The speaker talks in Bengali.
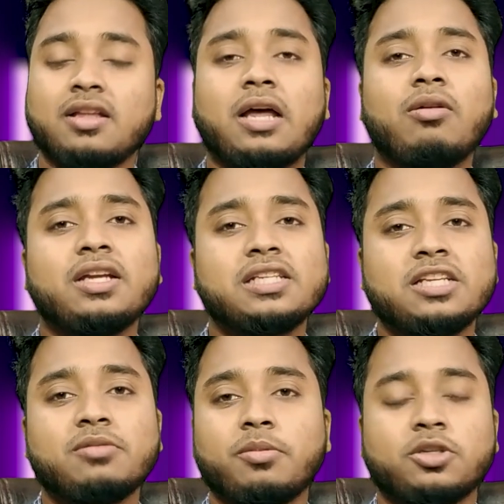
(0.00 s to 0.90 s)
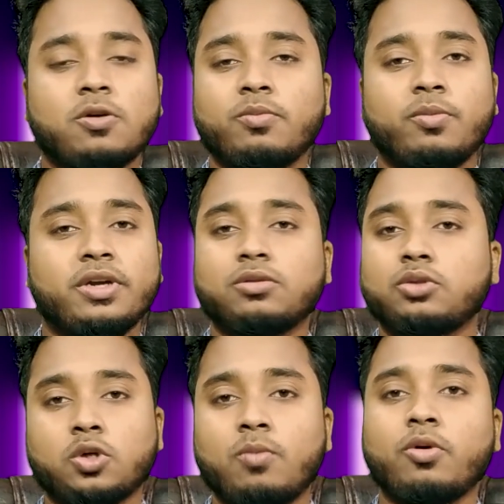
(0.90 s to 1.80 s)
তাহলে এটা কিভাবে সম্ভব এটা তো
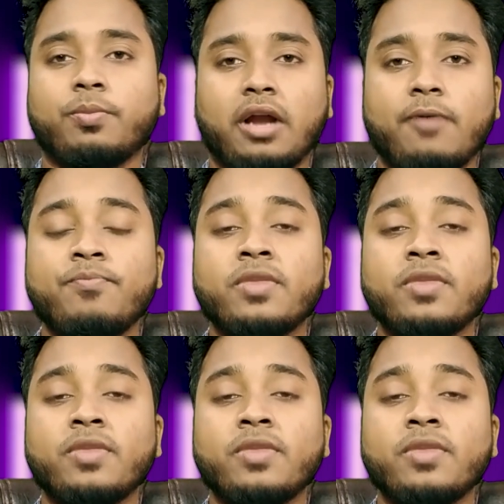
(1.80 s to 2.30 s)
সম্ভব না